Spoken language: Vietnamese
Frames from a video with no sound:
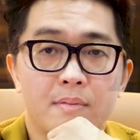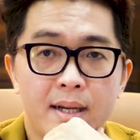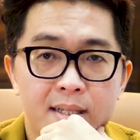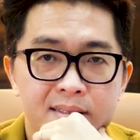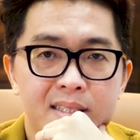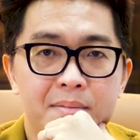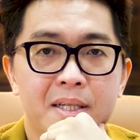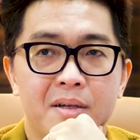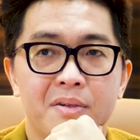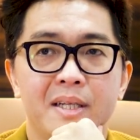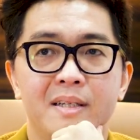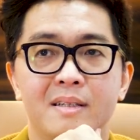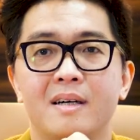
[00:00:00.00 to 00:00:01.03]
và tiếp theo
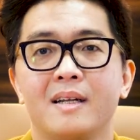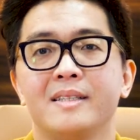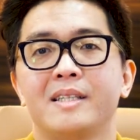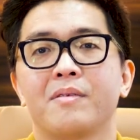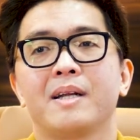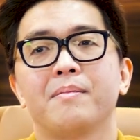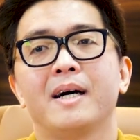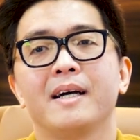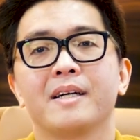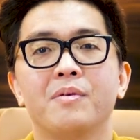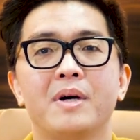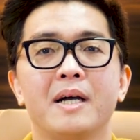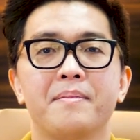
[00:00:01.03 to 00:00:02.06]
đấy nữa là trong năm
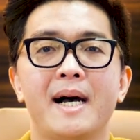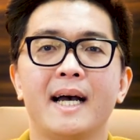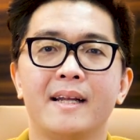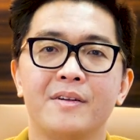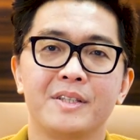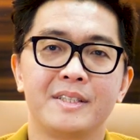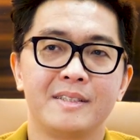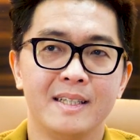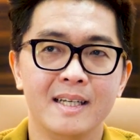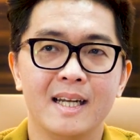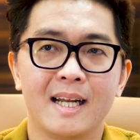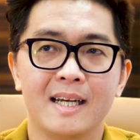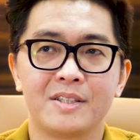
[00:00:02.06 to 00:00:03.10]
2023 nó
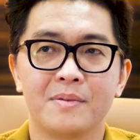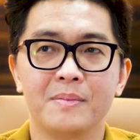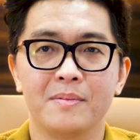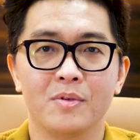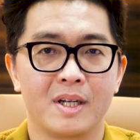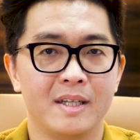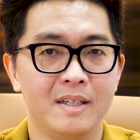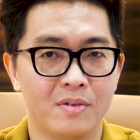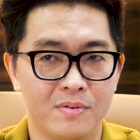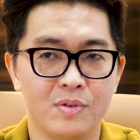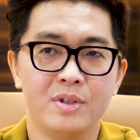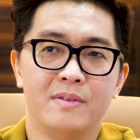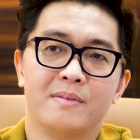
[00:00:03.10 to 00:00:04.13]
để lại cho mình một cái điều
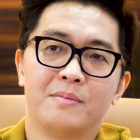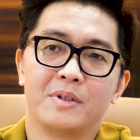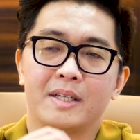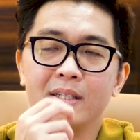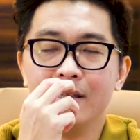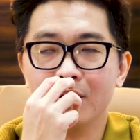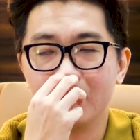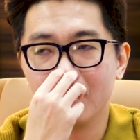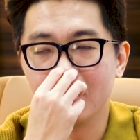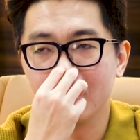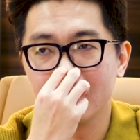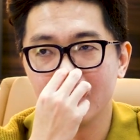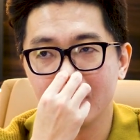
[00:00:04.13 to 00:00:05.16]
vui và một cái điều
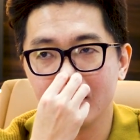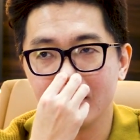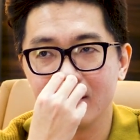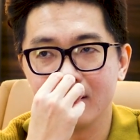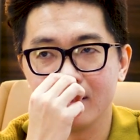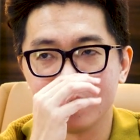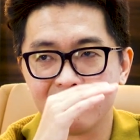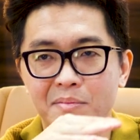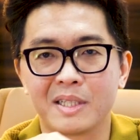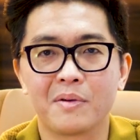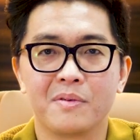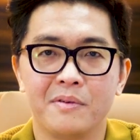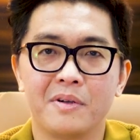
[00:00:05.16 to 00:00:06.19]
nó song
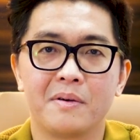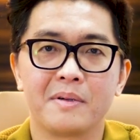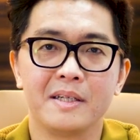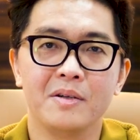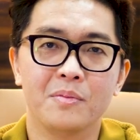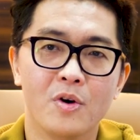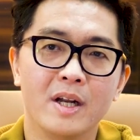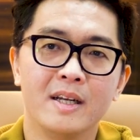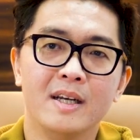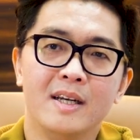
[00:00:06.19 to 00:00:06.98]
song cùng với nó một cái điều buồn